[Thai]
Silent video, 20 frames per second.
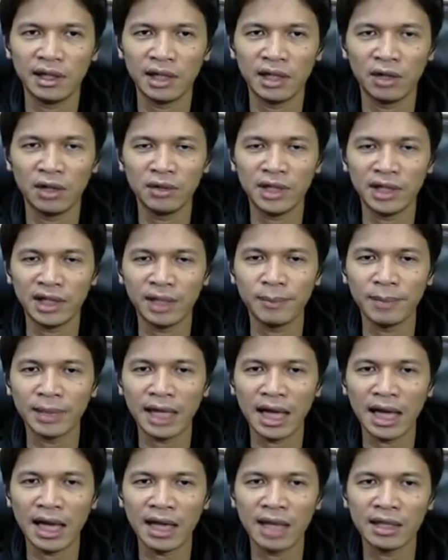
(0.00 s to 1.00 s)
เราจะทำ
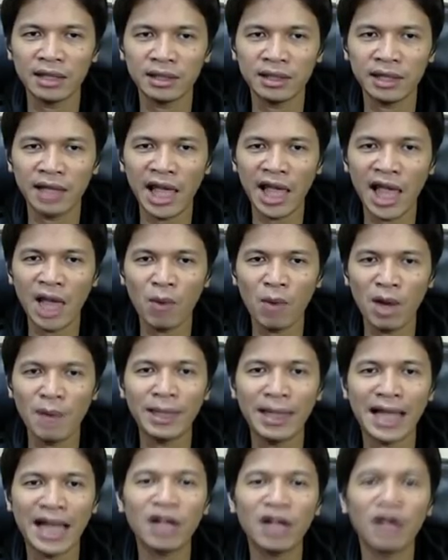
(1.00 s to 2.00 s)
การแก้ไว้
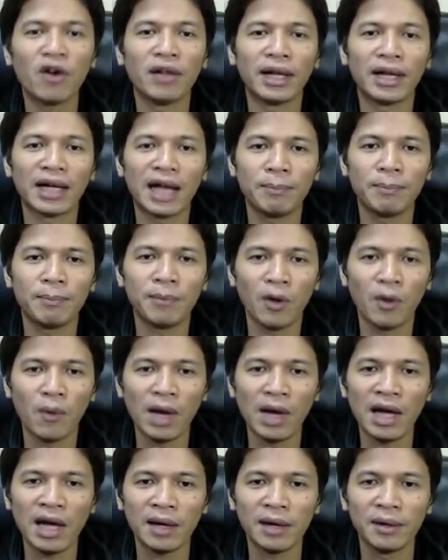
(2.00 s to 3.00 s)
บาลานซ์ก่อนนะครับ เพราะ
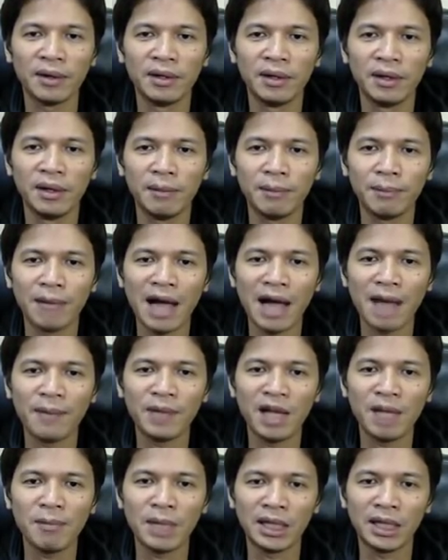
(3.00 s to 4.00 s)
ว่าภาพ
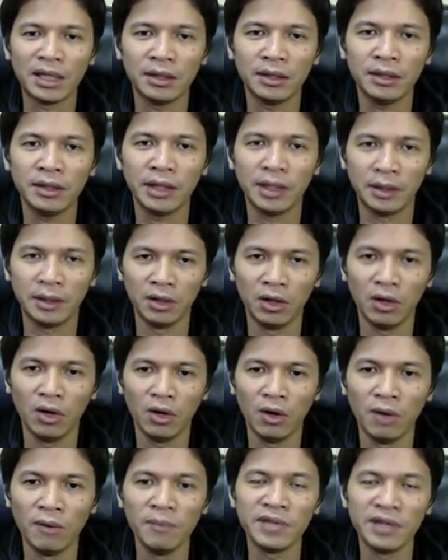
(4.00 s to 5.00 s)
นี้มันติด
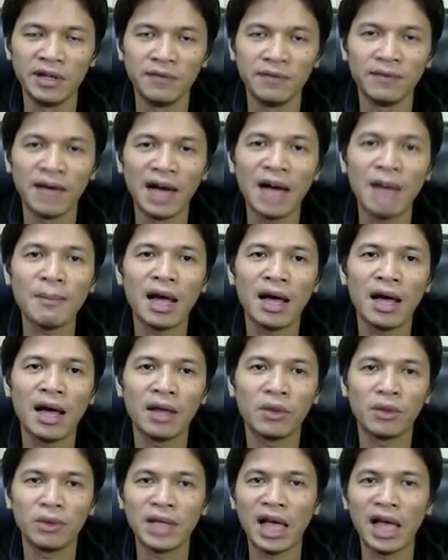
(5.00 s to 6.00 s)
ปมสีฟ้ามา
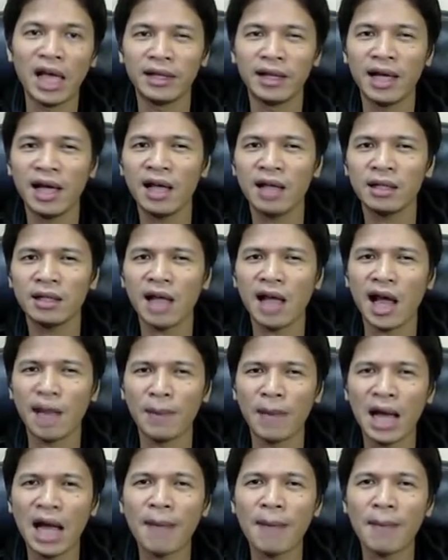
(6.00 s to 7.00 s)
ส่วนใหญ่ถ้าถ่าย
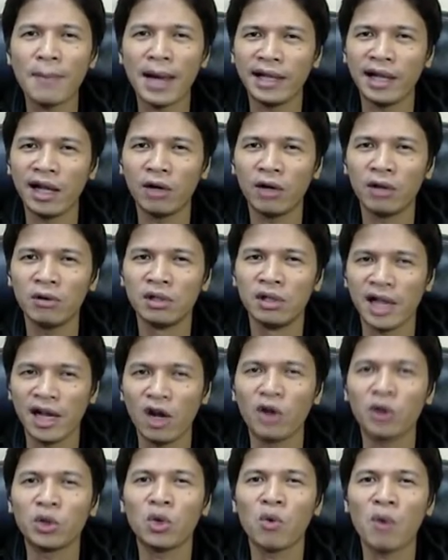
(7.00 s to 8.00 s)
ภาพมาแล้วใช้
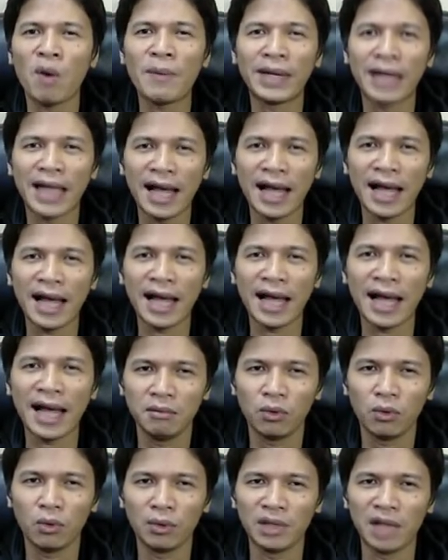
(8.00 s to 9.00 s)
ออโต้ไว้บาลานซ์เนี่ย
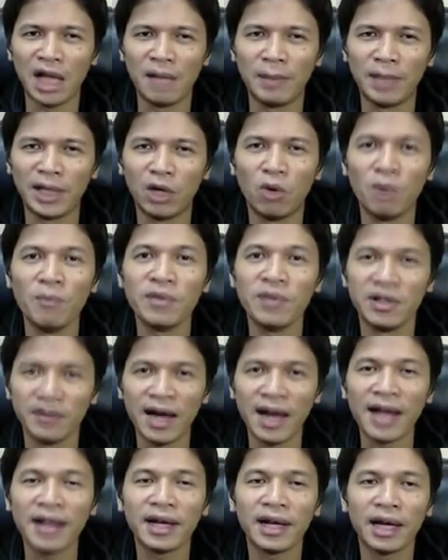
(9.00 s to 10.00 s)
ส่วนใหญ่มันจะอมสี
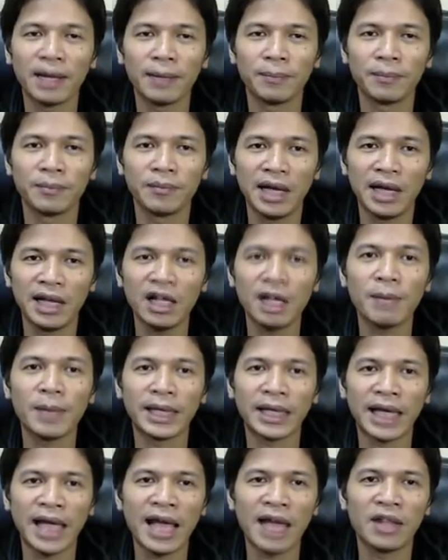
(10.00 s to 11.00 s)
ฟ้านะครับให้เราไป
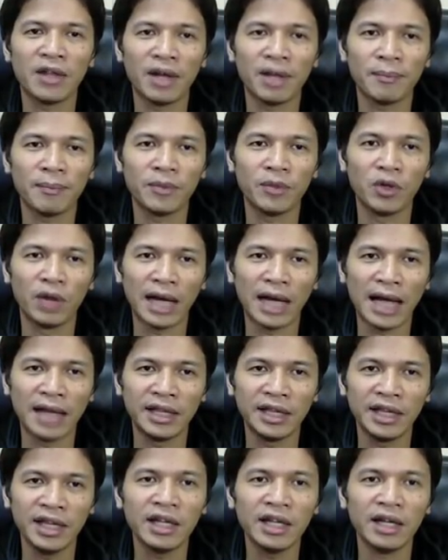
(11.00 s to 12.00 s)
แก้นะครับ โดยการ
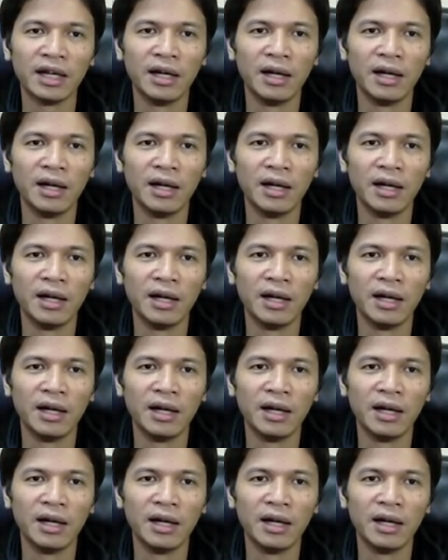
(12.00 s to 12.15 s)
ที่